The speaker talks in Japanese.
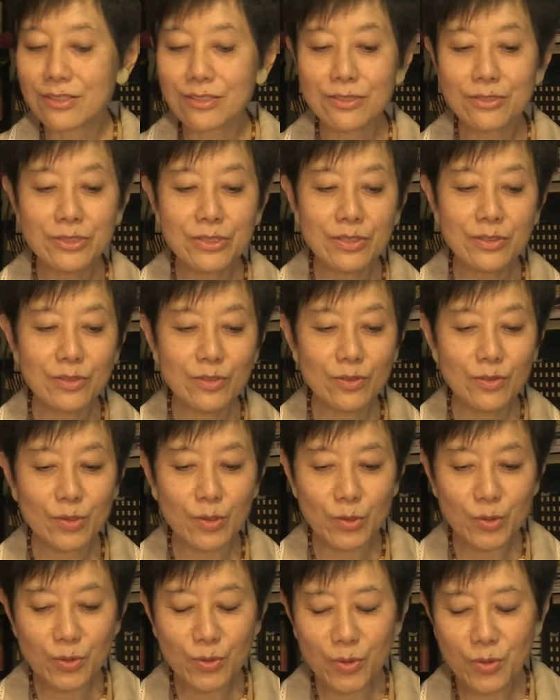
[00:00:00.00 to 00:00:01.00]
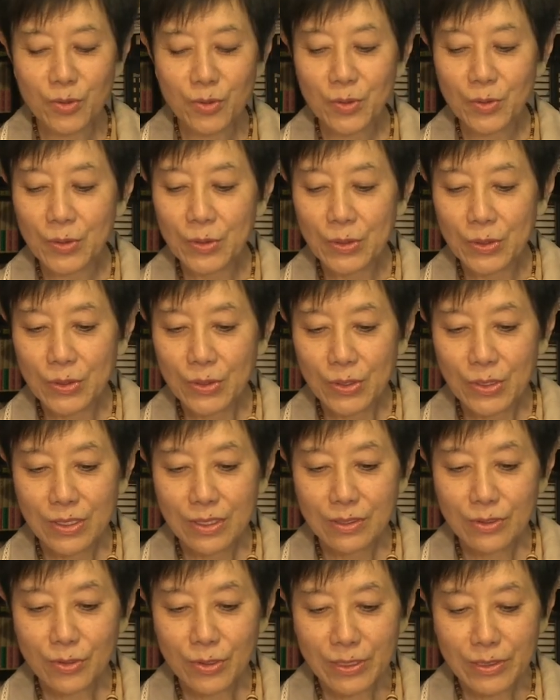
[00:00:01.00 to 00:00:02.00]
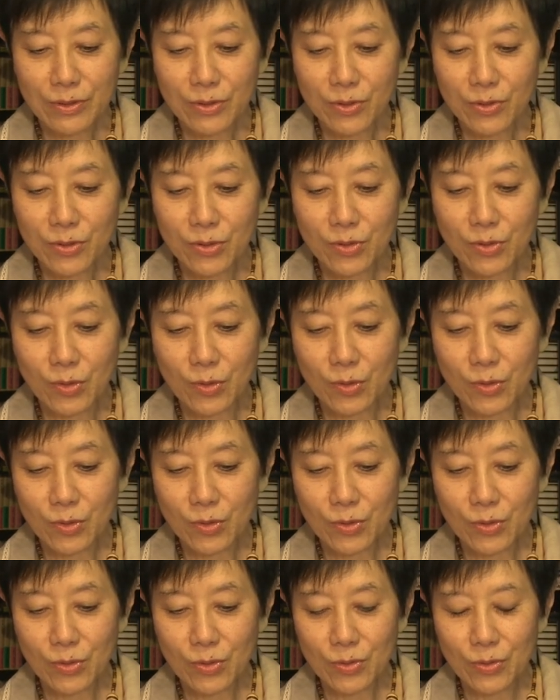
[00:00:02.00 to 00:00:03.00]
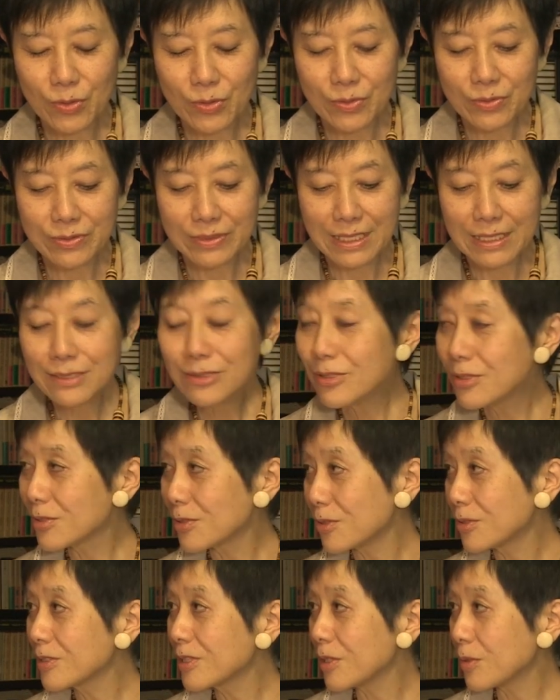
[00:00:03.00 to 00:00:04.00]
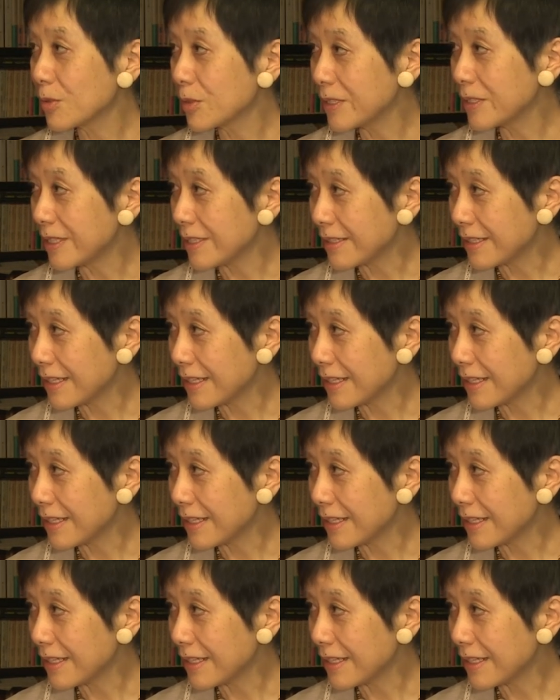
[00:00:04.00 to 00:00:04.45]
ということをこれをこう念頭に置いて、